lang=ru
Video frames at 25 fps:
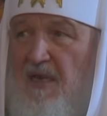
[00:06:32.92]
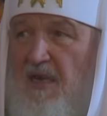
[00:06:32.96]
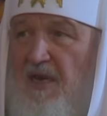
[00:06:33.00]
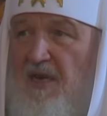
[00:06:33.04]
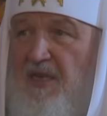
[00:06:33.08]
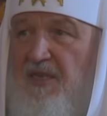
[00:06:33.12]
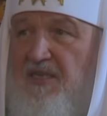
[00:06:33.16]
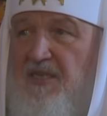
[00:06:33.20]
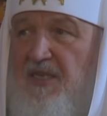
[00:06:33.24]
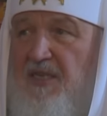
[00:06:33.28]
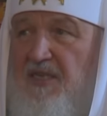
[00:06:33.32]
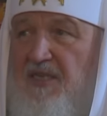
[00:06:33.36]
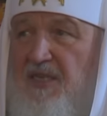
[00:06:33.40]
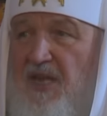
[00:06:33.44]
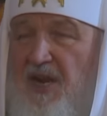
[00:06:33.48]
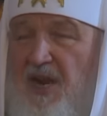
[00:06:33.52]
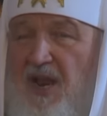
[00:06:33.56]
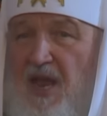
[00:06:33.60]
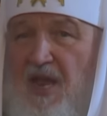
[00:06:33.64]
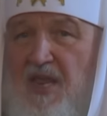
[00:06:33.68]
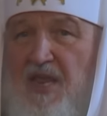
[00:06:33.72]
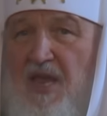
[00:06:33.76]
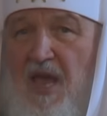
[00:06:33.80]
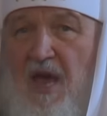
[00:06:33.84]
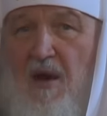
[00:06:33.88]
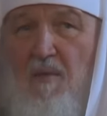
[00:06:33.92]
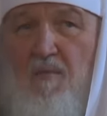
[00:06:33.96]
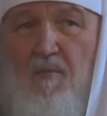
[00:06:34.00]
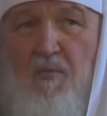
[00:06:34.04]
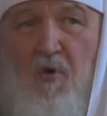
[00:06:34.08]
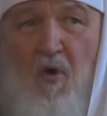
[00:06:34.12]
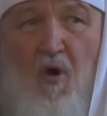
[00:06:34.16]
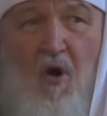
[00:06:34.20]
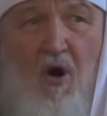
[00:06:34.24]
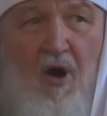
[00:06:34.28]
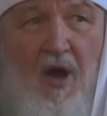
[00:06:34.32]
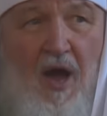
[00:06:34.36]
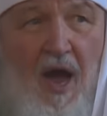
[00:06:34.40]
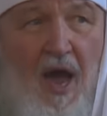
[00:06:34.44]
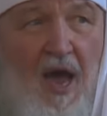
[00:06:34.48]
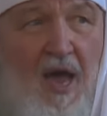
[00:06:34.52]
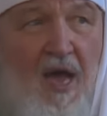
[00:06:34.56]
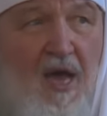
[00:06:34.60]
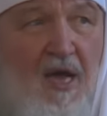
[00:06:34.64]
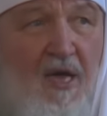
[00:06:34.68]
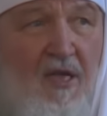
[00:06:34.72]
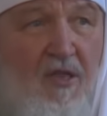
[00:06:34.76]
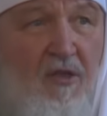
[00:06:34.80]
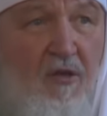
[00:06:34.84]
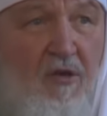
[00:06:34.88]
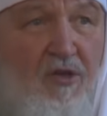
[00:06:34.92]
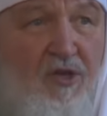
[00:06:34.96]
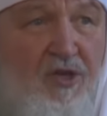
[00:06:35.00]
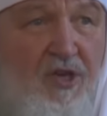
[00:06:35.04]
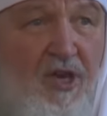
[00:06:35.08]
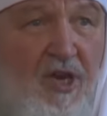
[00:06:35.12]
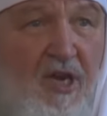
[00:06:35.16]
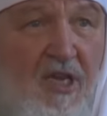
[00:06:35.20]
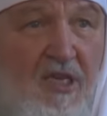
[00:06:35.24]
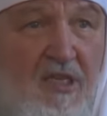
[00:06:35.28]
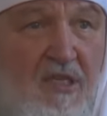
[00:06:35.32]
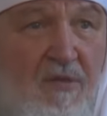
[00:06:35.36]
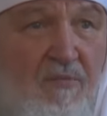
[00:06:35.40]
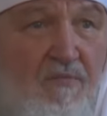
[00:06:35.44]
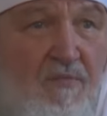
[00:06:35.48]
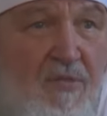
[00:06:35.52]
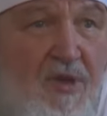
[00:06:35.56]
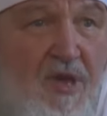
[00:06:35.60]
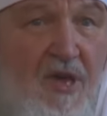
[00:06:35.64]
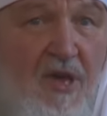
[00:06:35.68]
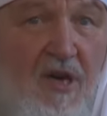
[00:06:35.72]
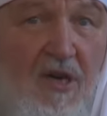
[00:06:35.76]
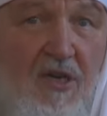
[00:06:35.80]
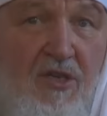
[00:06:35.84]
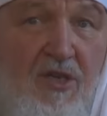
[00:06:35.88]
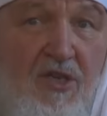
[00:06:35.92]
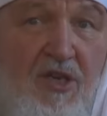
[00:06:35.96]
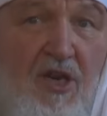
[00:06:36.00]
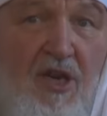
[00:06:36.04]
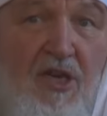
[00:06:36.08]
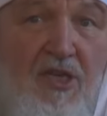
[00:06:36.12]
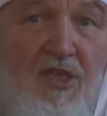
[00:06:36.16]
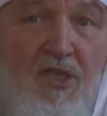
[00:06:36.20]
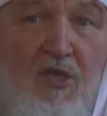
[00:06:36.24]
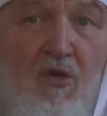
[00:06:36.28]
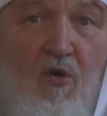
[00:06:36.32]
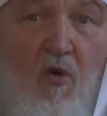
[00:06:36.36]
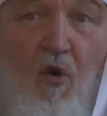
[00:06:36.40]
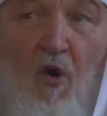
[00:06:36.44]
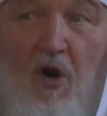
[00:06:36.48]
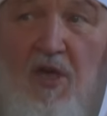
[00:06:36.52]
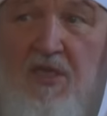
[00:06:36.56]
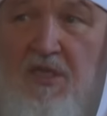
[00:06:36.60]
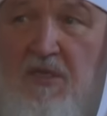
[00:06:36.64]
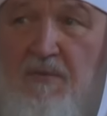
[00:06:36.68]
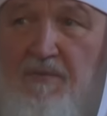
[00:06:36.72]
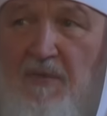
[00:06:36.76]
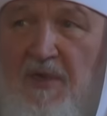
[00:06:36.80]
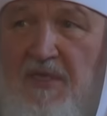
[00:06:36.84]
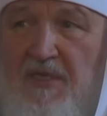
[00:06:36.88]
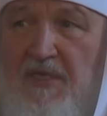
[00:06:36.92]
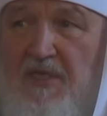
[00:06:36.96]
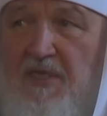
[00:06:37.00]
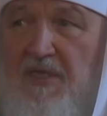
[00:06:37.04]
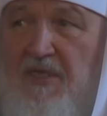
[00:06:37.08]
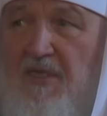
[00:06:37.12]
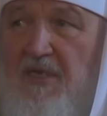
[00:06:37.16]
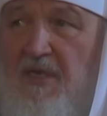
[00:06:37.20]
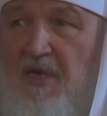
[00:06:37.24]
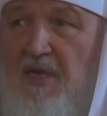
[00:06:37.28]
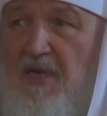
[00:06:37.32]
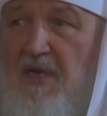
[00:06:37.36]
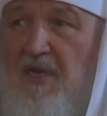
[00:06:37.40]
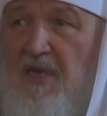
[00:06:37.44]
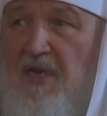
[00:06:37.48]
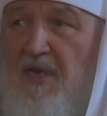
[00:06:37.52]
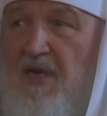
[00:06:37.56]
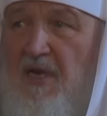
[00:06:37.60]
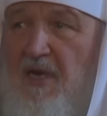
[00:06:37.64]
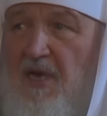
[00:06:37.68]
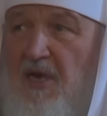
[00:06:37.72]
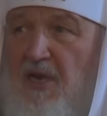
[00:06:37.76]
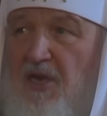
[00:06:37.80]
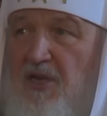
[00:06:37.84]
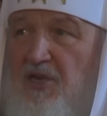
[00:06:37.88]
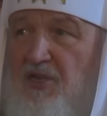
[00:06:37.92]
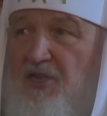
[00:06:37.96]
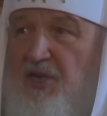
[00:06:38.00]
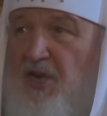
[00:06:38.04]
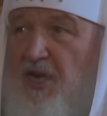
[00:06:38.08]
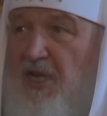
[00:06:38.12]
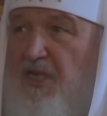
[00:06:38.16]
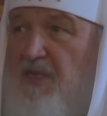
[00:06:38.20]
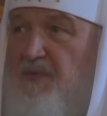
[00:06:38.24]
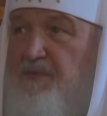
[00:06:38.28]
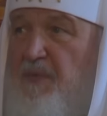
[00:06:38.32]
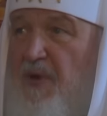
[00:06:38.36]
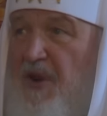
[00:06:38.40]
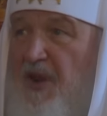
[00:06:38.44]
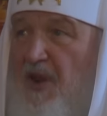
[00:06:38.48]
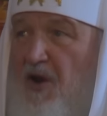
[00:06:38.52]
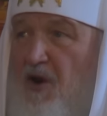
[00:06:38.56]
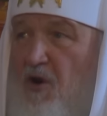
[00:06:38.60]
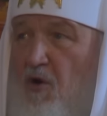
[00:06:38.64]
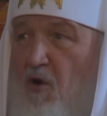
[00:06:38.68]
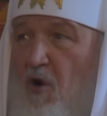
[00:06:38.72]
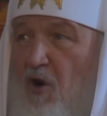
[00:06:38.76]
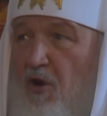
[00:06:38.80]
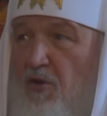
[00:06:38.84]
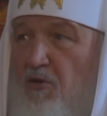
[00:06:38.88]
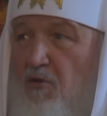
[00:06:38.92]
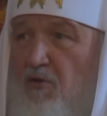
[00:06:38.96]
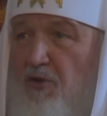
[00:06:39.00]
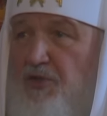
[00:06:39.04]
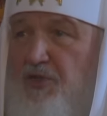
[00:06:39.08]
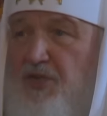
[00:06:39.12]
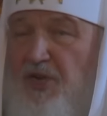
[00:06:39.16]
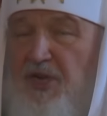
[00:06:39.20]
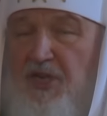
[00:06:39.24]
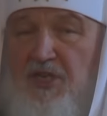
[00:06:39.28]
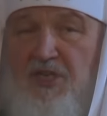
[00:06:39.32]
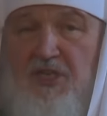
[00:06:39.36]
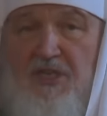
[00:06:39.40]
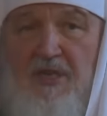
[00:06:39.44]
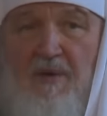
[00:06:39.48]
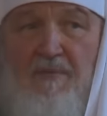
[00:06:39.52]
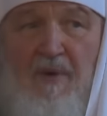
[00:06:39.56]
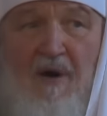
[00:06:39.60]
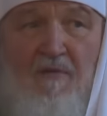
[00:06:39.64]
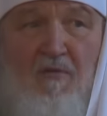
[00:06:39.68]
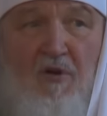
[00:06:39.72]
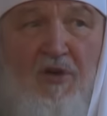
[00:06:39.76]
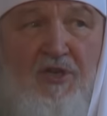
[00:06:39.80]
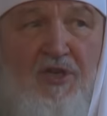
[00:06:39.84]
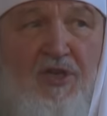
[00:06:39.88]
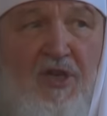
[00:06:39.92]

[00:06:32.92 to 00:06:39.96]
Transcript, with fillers: лицезрение Бога, но через мир, через космос, через природу, через самого